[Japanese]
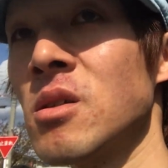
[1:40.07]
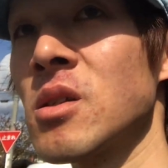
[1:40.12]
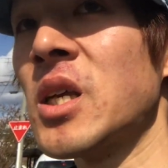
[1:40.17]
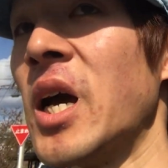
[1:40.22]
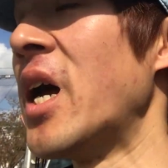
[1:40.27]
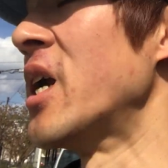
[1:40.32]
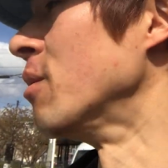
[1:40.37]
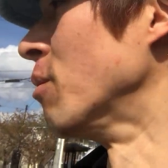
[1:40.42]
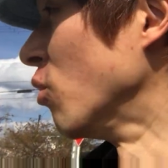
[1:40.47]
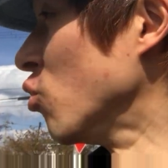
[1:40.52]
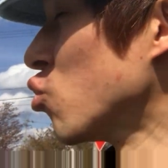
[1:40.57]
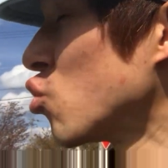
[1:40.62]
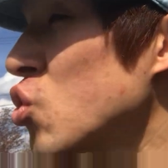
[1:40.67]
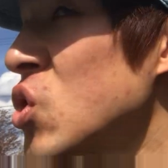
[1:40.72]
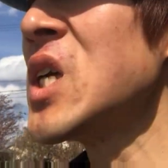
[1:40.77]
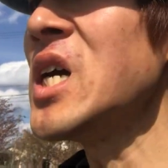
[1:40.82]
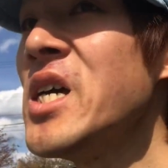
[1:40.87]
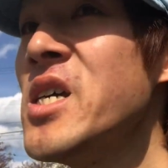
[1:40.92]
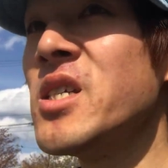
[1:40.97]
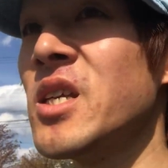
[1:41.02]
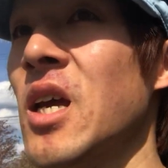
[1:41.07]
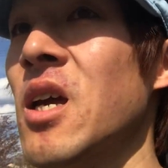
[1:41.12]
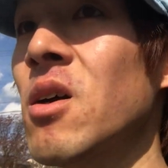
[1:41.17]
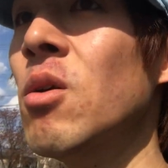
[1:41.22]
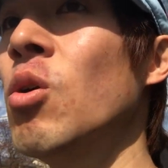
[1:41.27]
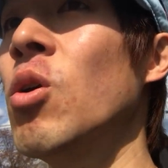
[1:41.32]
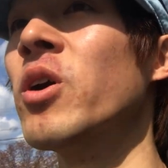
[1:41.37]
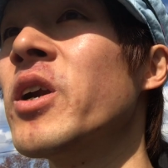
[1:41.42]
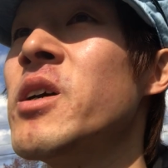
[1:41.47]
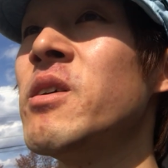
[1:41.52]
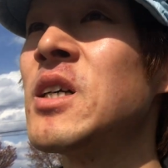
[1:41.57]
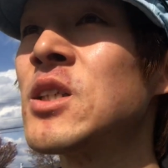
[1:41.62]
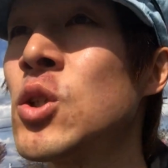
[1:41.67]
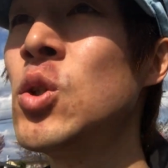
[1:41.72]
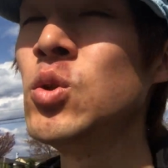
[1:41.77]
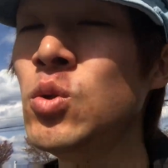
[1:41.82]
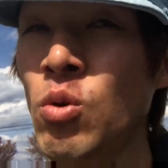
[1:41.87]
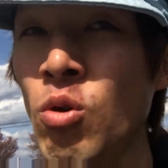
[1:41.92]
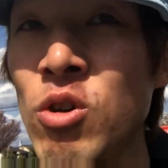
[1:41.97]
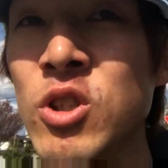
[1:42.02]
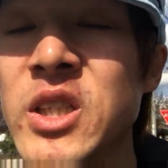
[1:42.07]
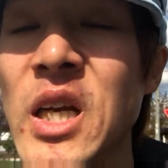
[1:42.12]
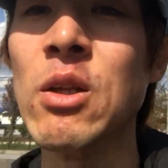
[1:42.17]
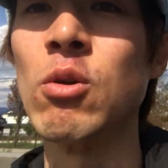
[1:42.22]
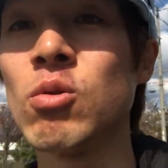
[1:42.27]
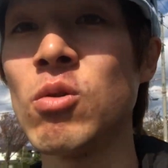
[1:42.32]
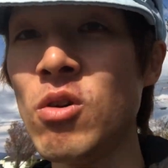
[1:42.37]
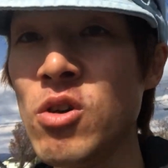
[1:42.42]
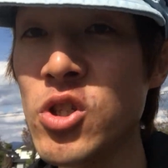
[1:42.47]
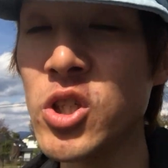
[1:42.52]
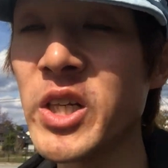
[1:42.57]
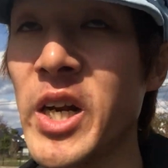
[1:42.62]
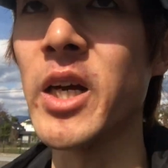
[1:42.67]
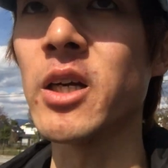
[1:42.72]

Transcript: 誰も訴えんて俺は通報者のこいつ